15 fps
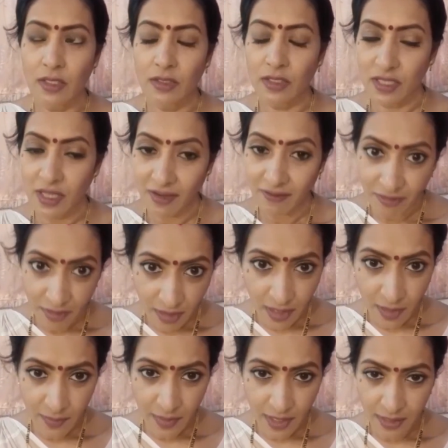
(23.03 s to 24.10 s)
సో ఇది ఎవరు
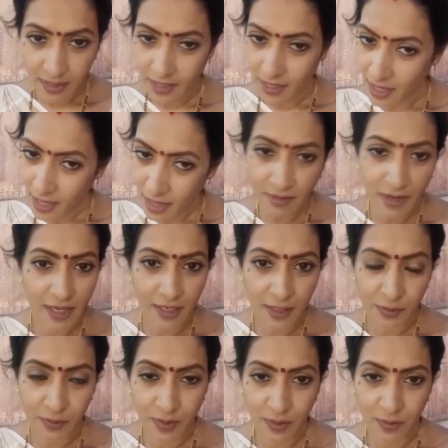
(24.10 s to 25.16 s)
నమ్మకండి ఏమీ
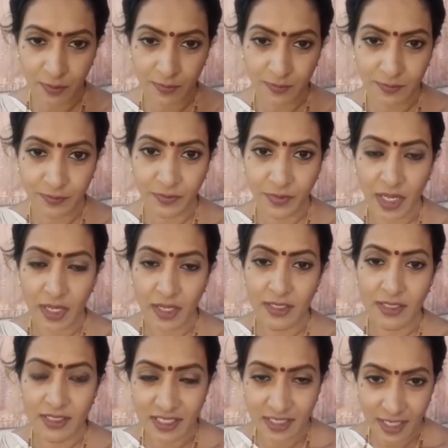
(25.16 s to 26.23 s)
లేదు నాకు
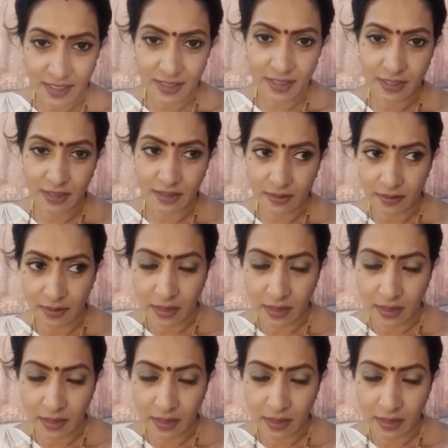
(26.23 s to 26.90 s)
జస్ట్